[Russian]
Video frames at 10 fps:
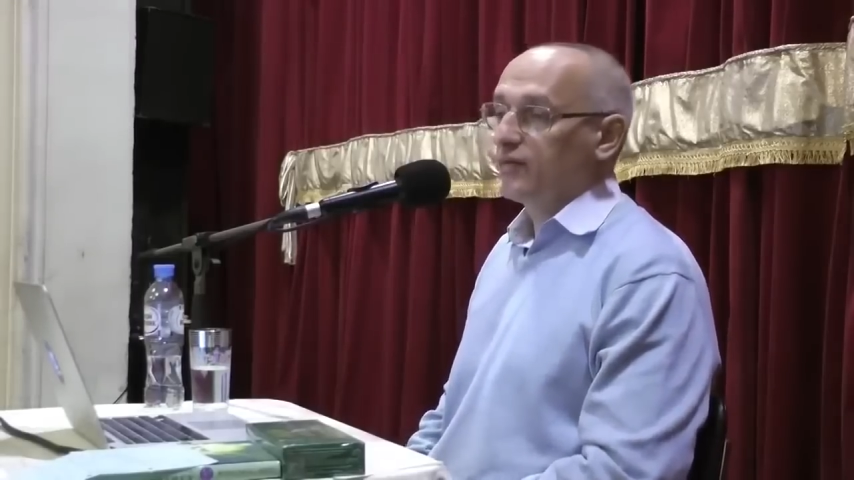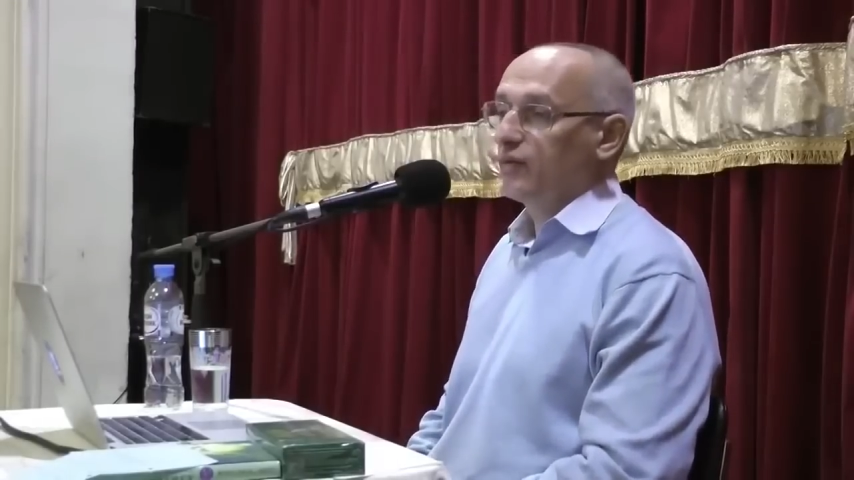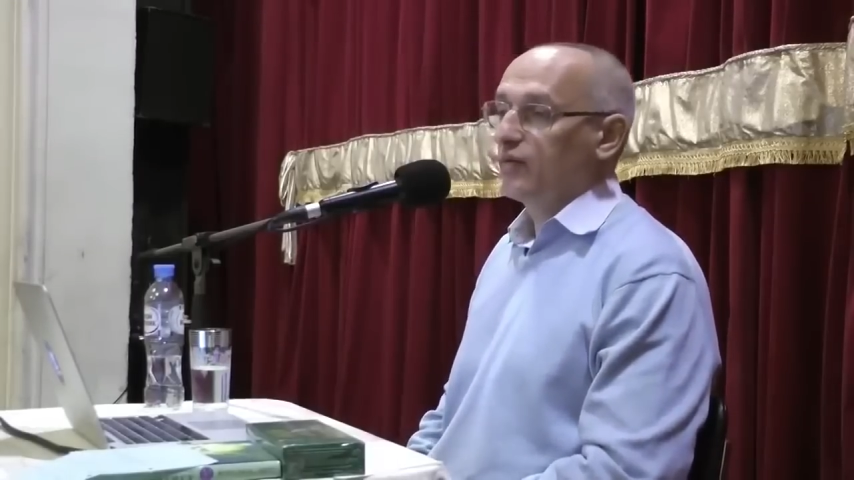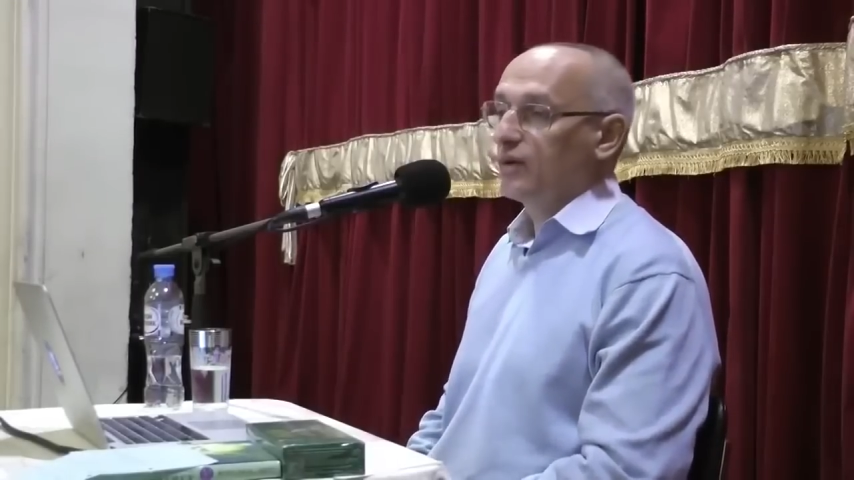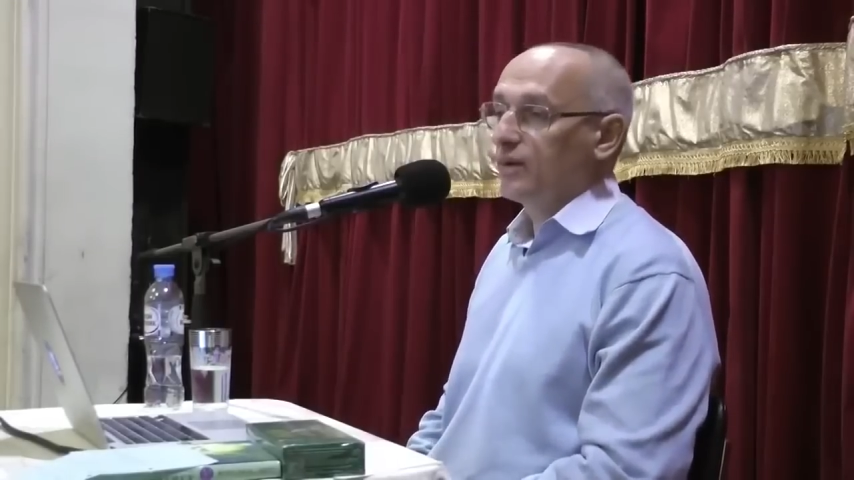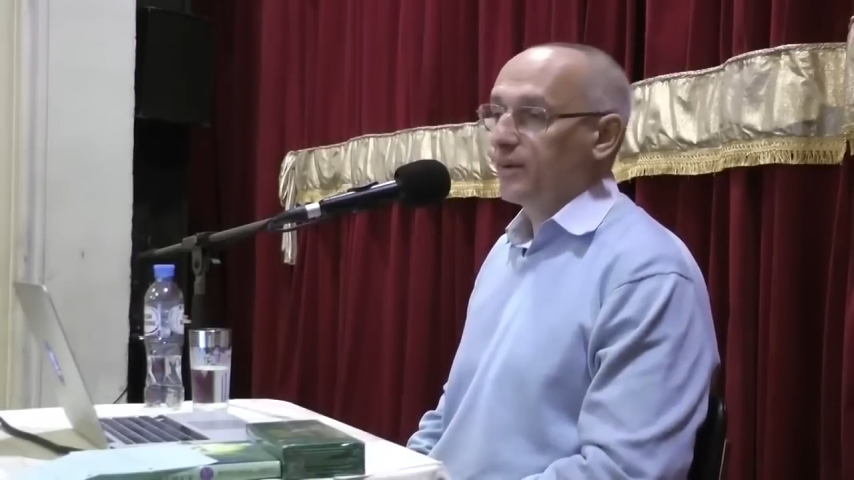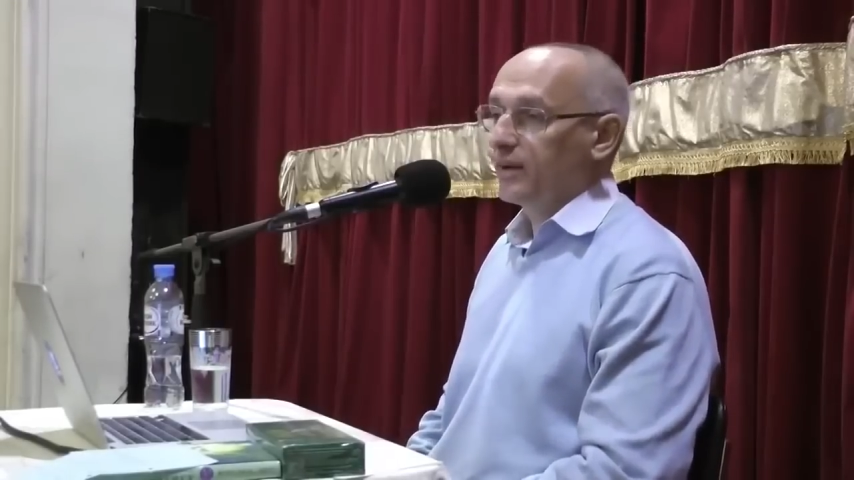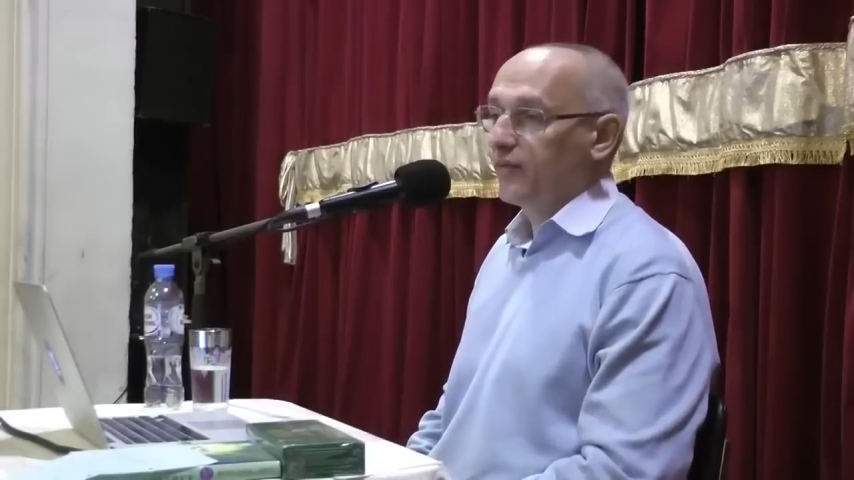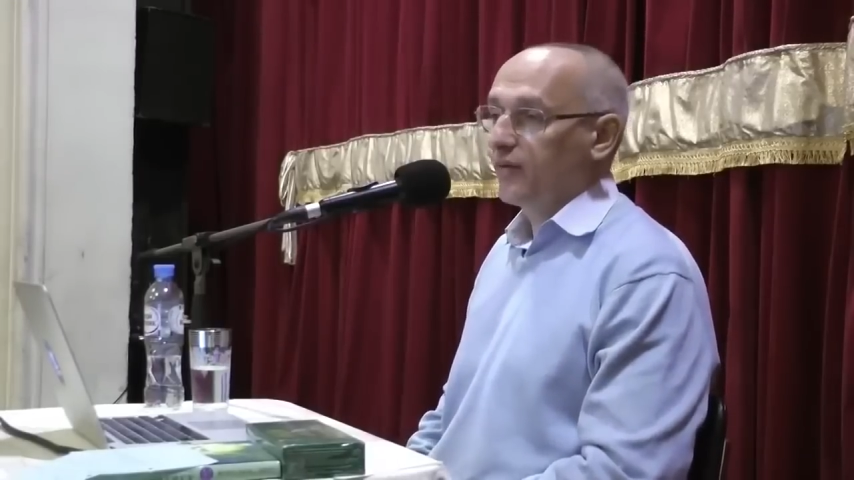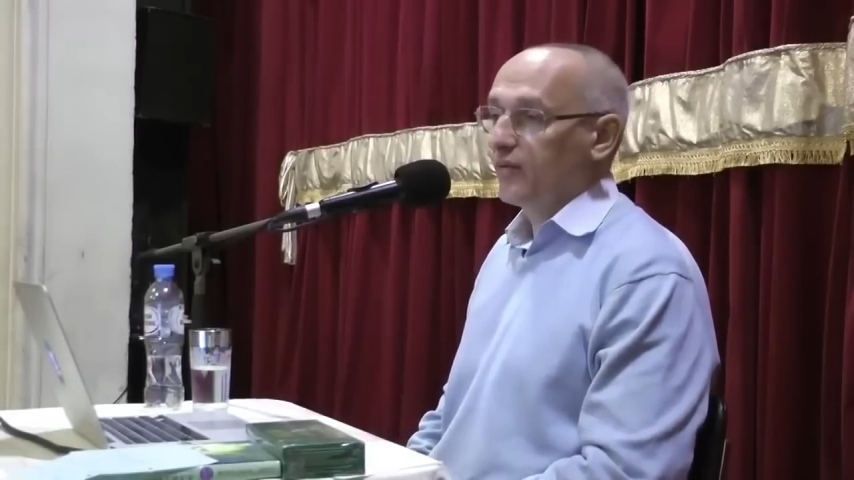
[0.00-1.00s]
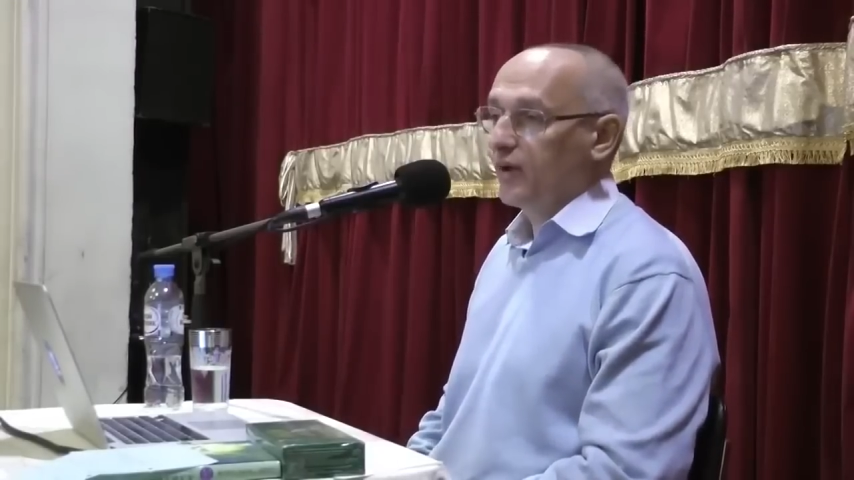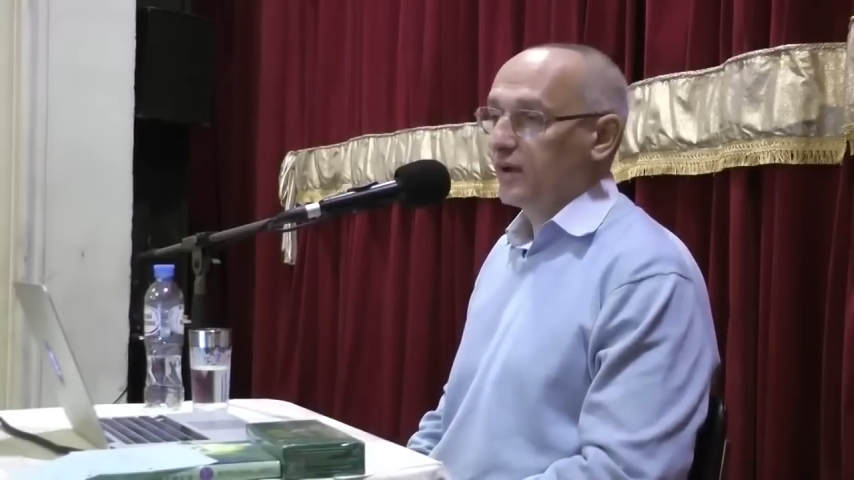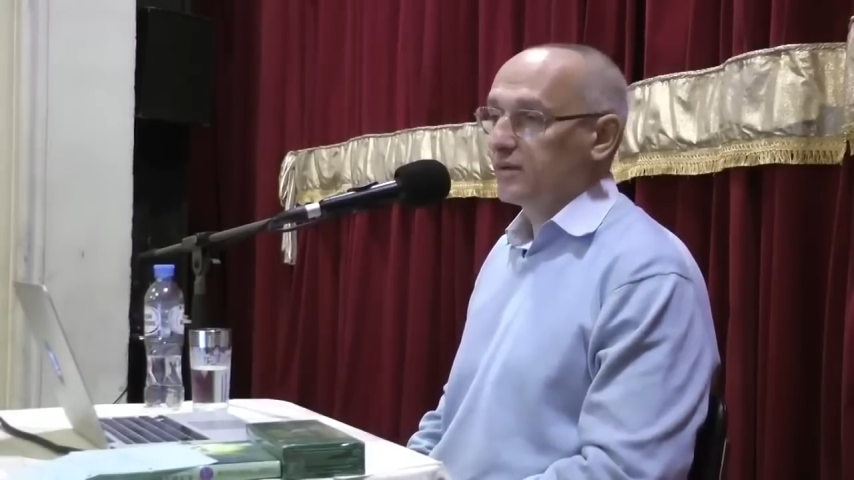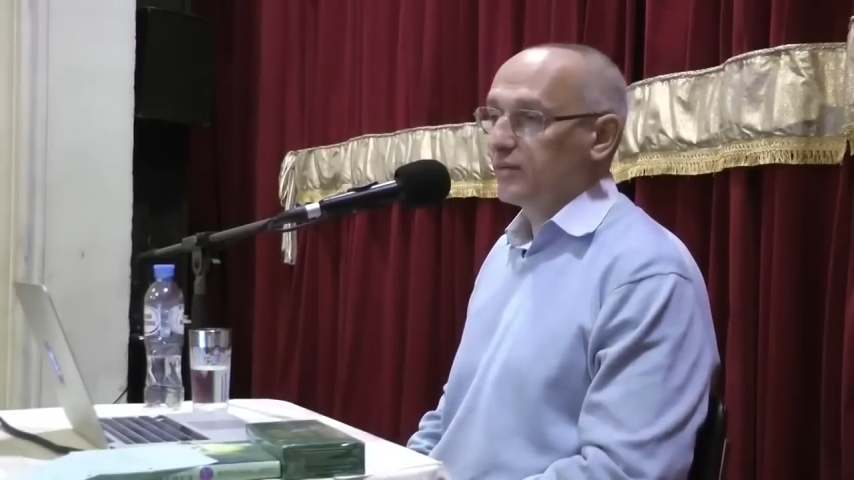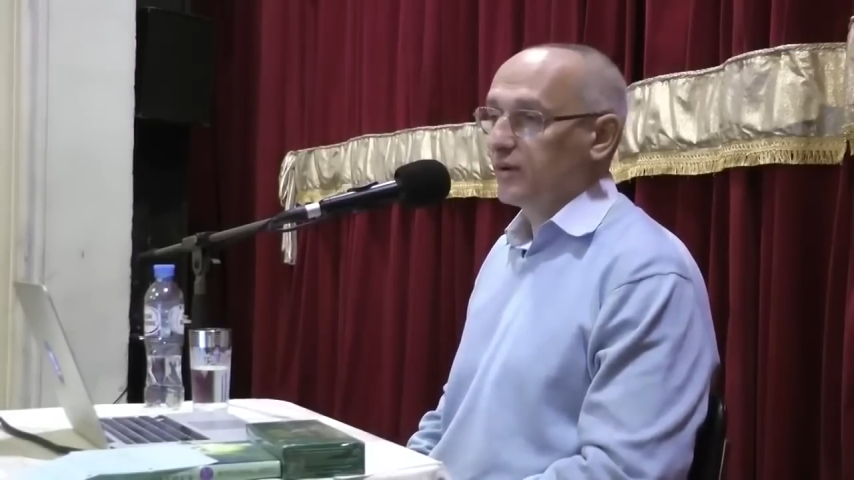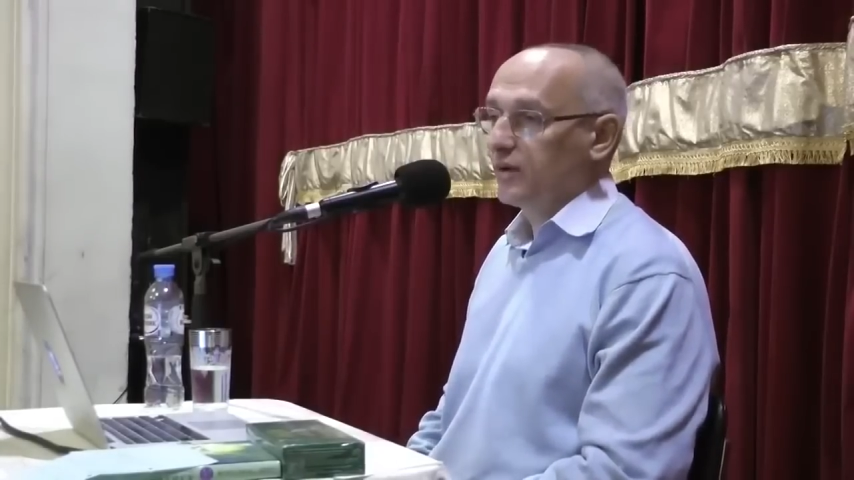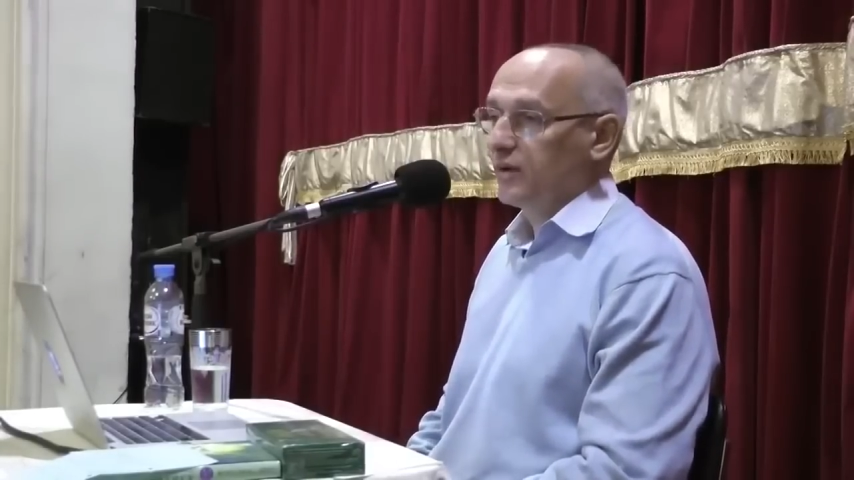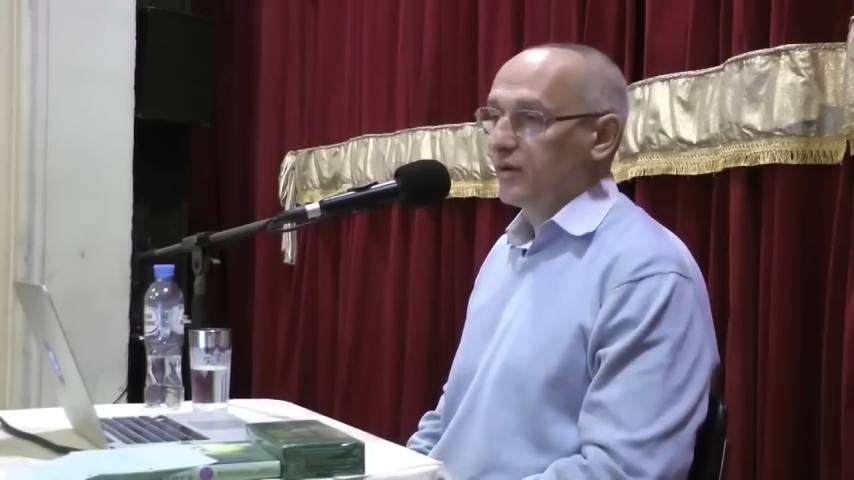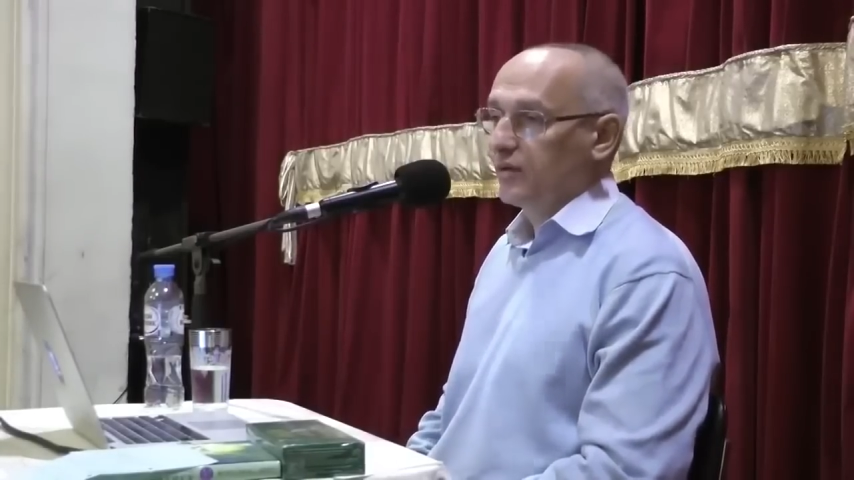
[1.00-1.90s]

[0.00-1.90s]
он выходит на платформу разума,